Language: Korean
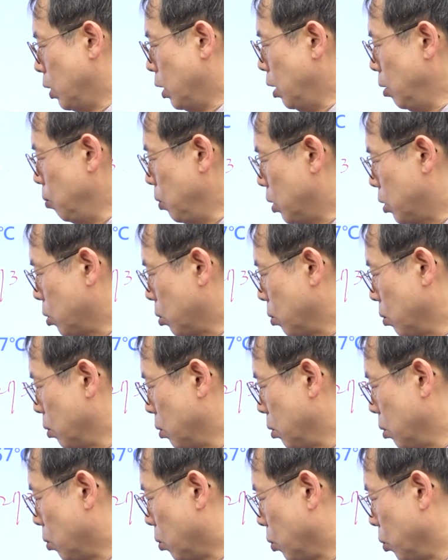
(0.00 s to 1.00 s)
이
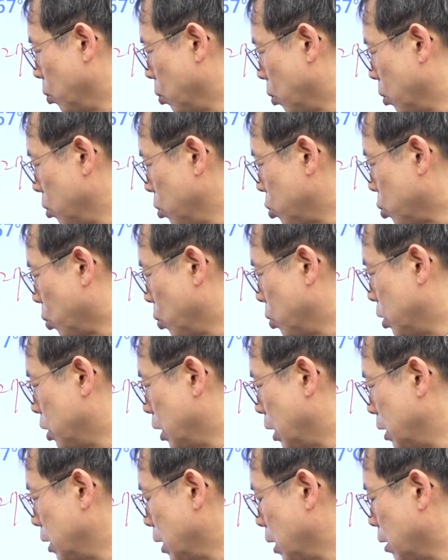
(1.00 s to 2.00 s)
밑으로는 온도는
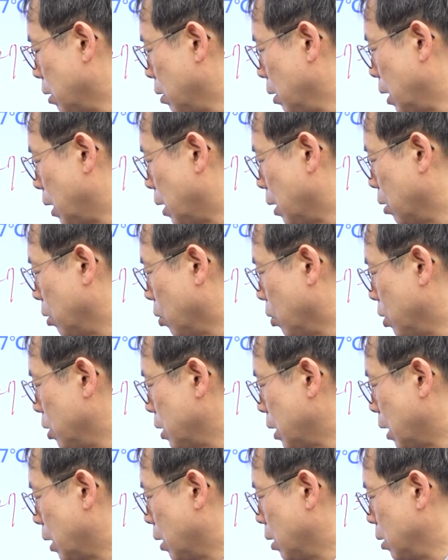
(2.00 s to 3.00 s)
존재하지 않는다. 더
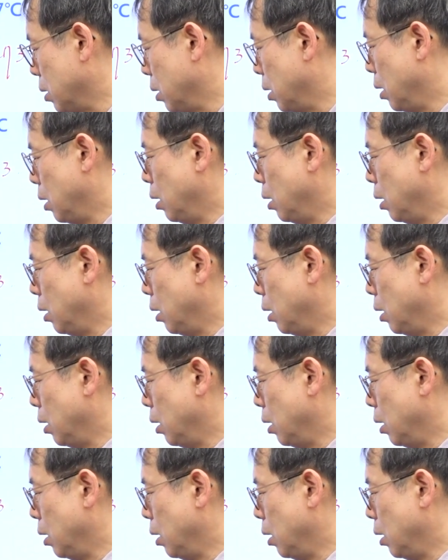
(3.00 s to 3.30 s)
이상.